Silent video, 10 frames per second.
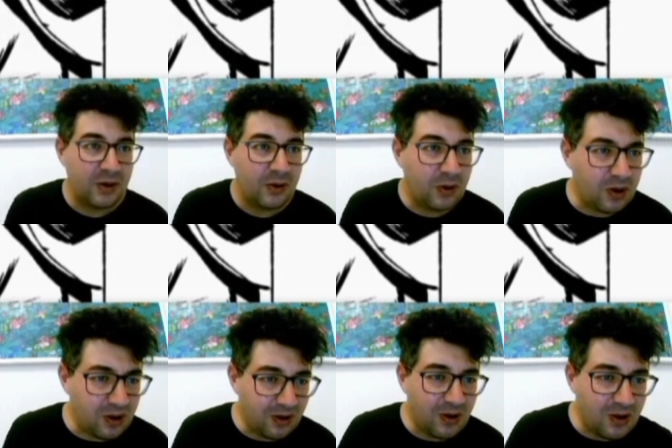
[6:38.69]

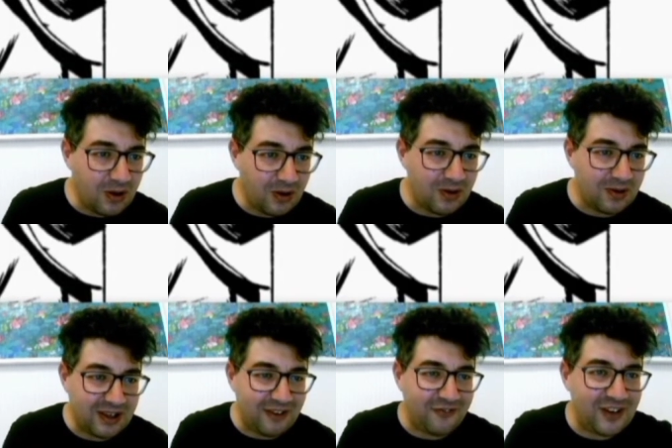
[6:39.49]
Oro, oro,
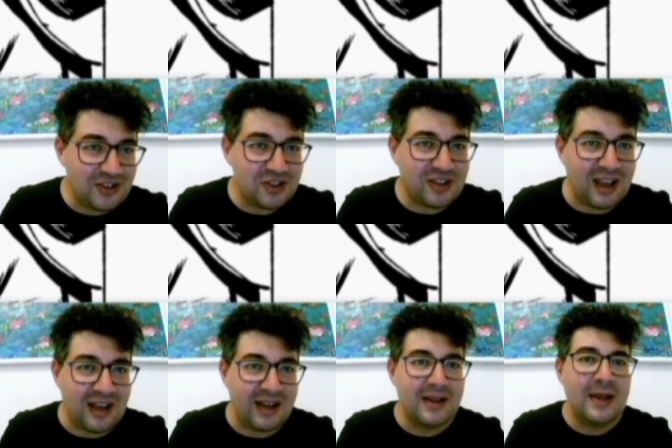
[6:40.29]
che
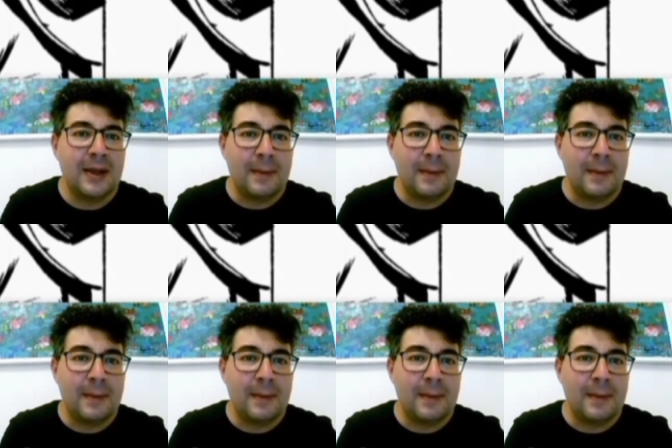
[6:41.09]
felicità!